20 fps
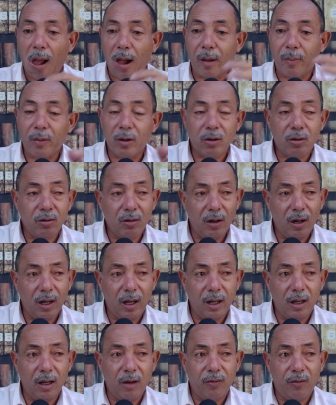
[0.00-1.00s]
A pessoa
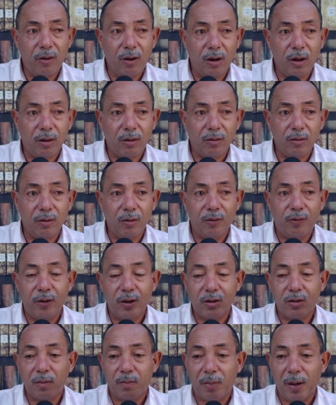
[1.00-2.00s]
é devoto ou
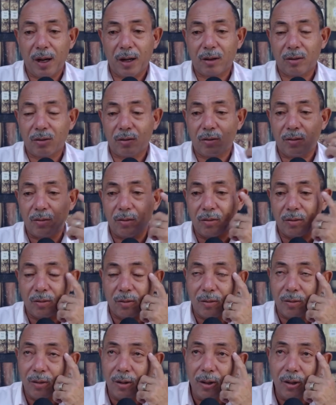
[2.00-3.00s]
fez um pacto
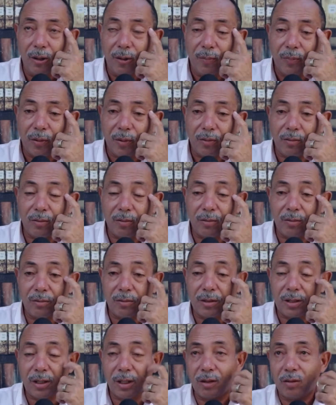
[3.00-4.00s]
com um,
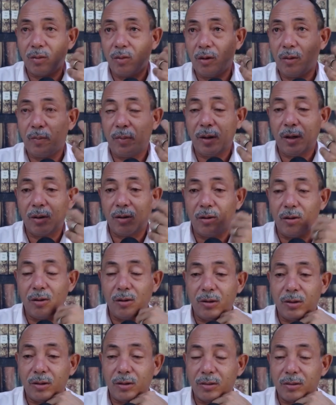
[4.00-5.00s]
um santo muito
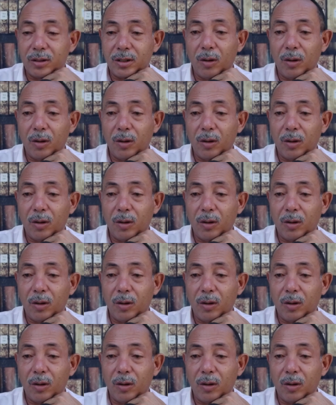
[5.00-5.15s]
perigoso.